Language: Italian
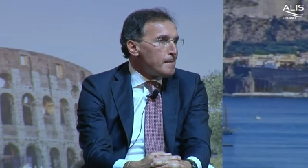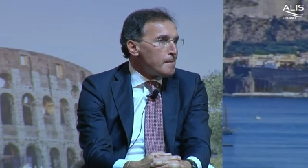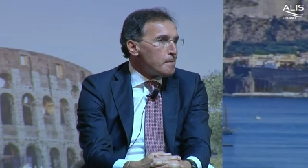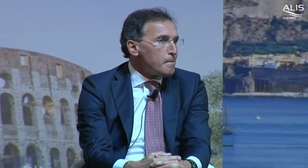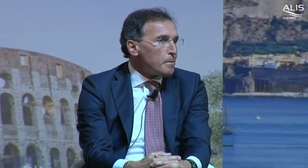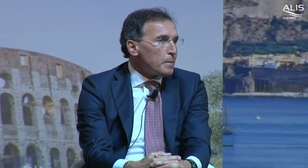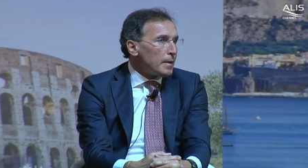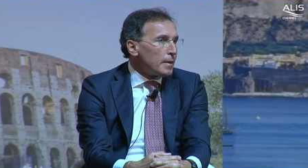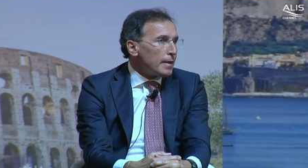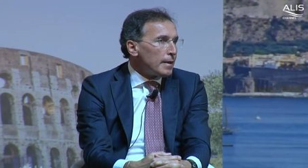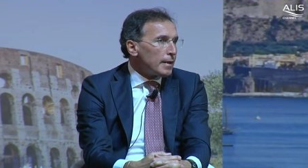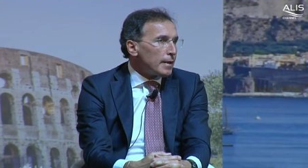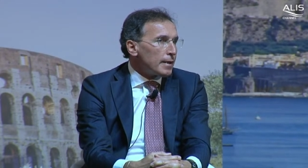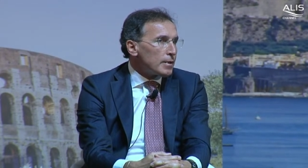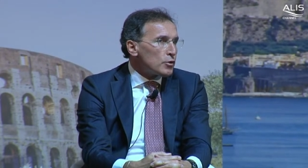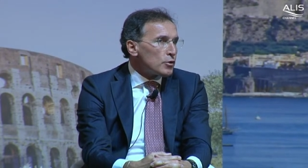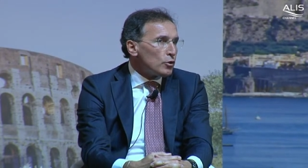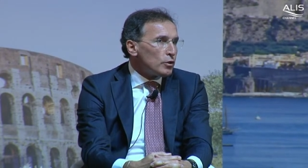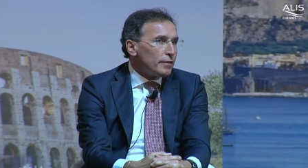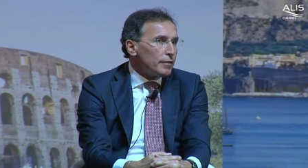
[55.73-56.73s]
eh, che
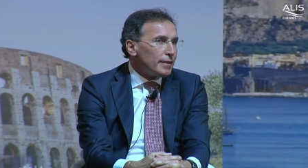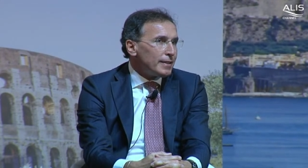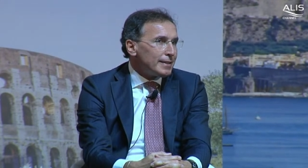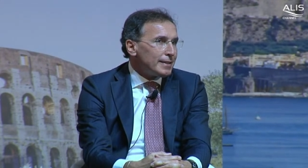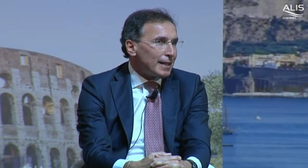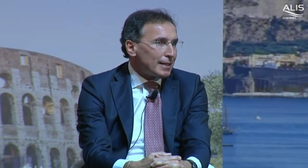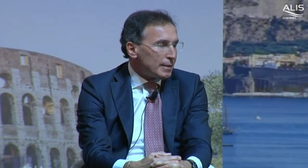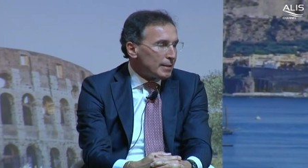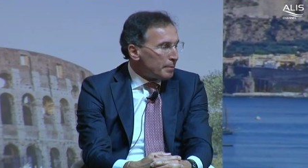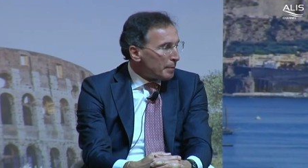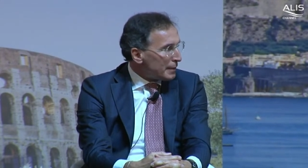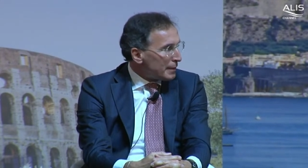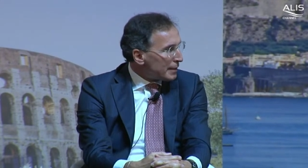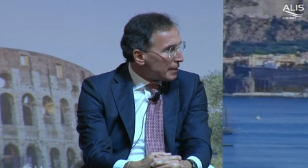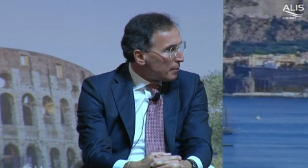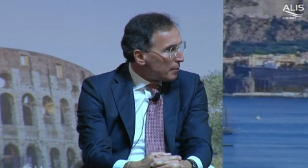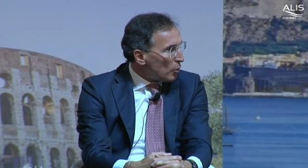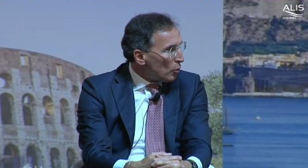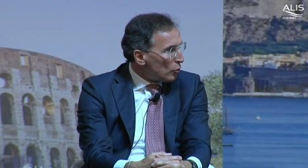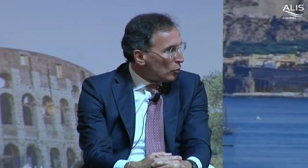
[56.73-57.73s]
sono diventati
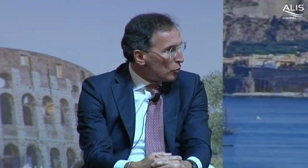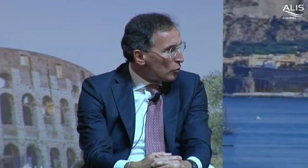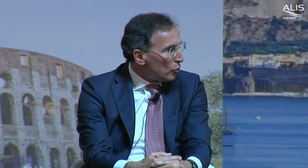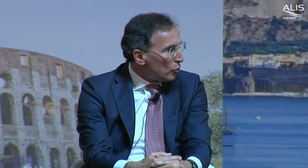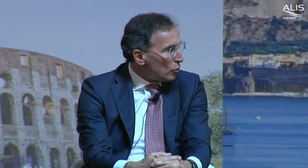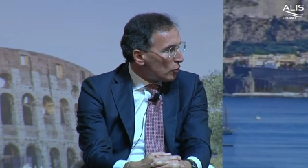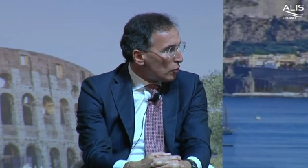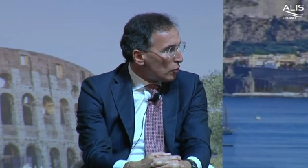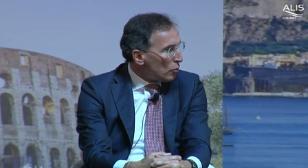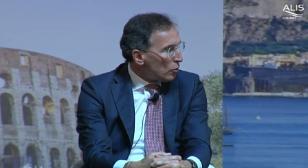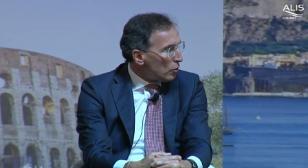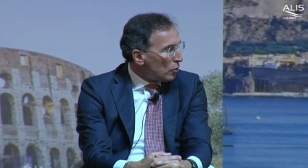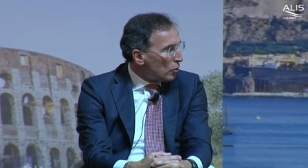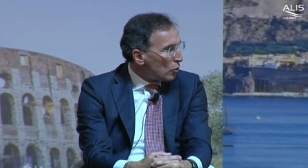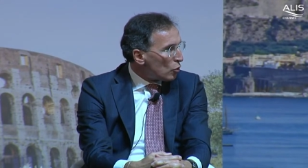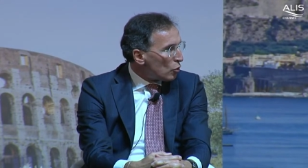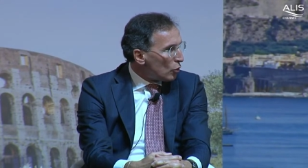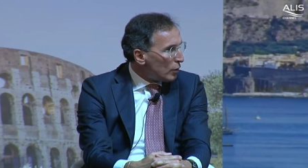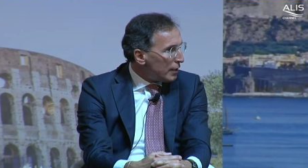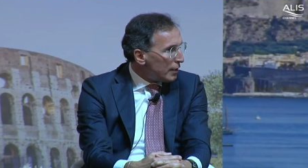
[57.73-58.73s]
patrimonio
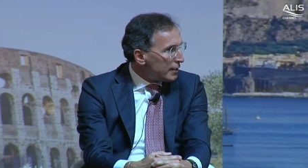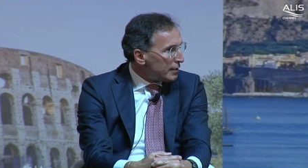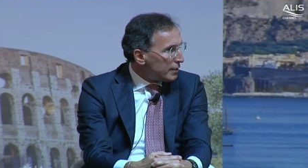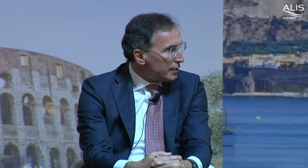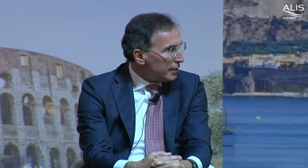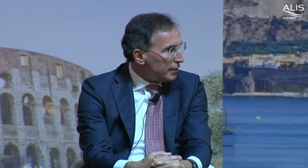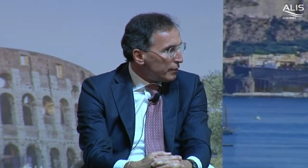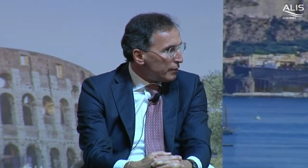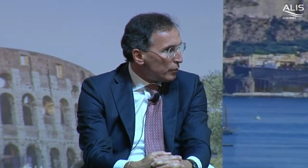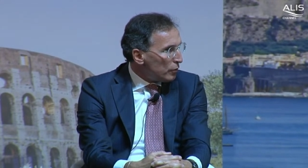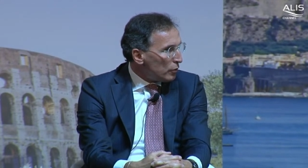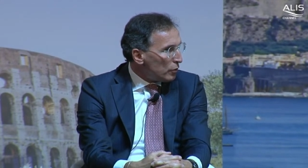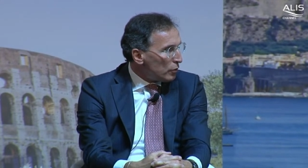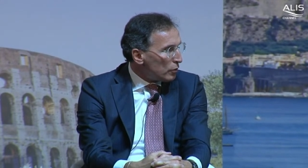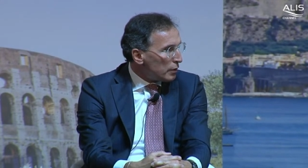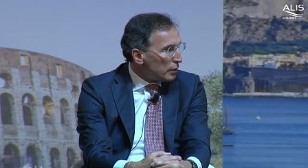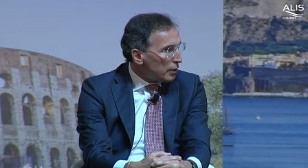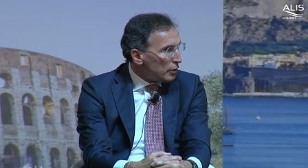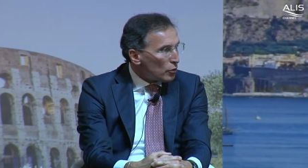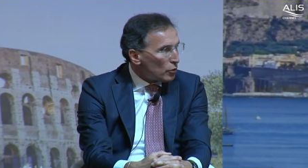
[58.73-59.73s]
collettivo
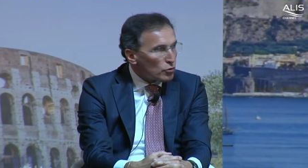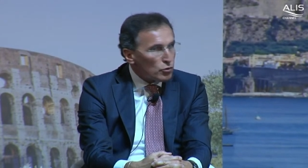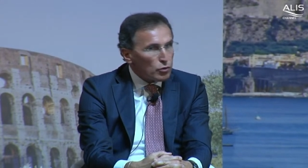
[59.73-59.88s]
nel nostro